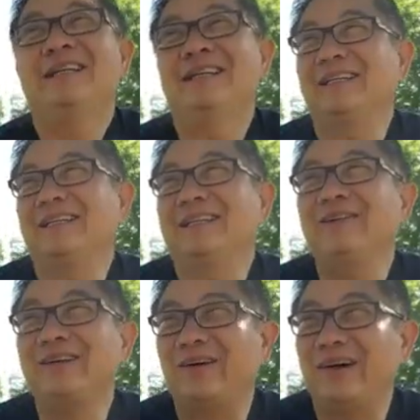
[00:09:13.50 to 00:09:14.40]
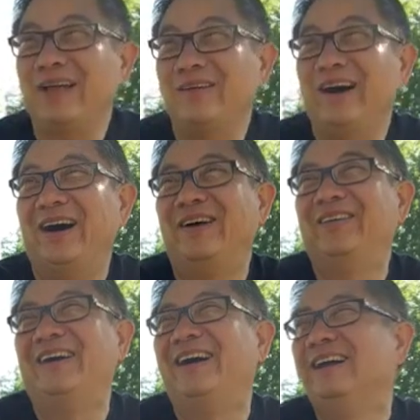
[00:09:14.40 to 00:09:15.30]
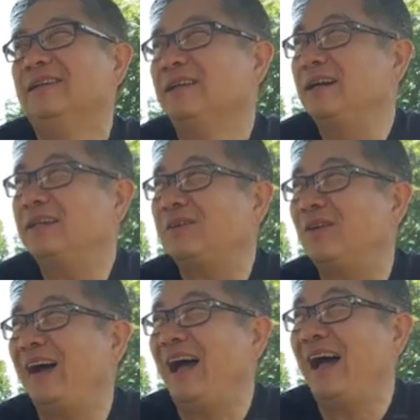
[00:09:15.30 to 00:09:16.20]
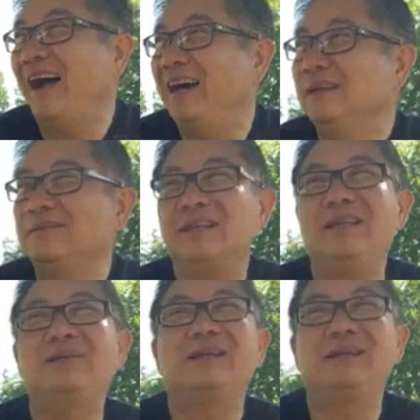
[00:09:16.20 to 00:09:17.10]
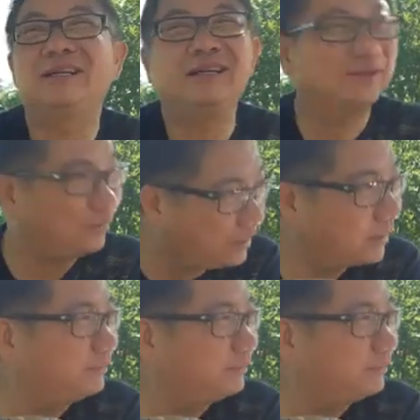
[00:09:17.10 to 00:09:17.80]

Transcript: Nó là thiếu rồi phải không? Ít quá. Vậy mà được á, good.